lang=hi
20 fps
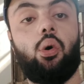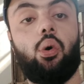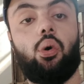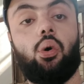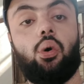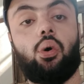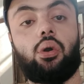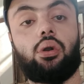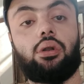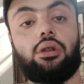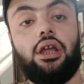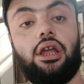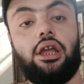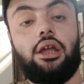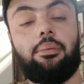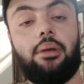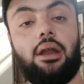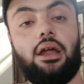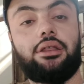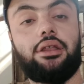और दिगे
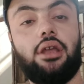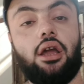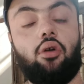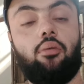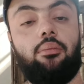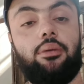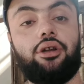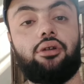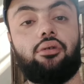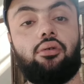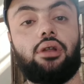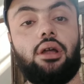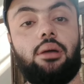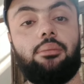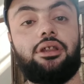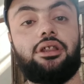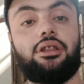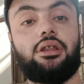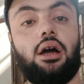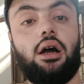एक बरातिया कमेंट को
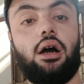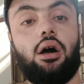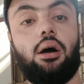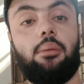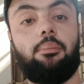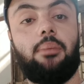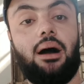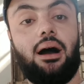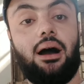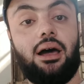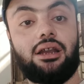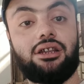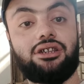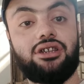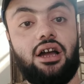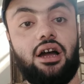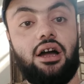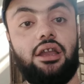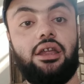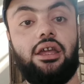बिता
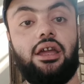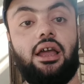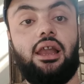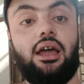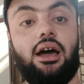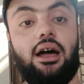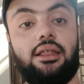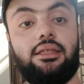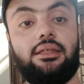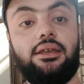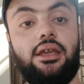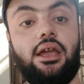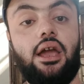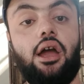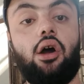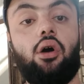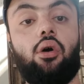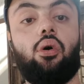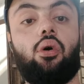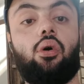बाहर जान है अलादी
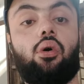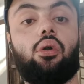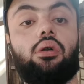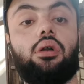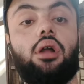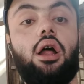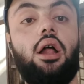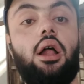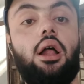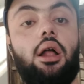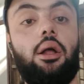है और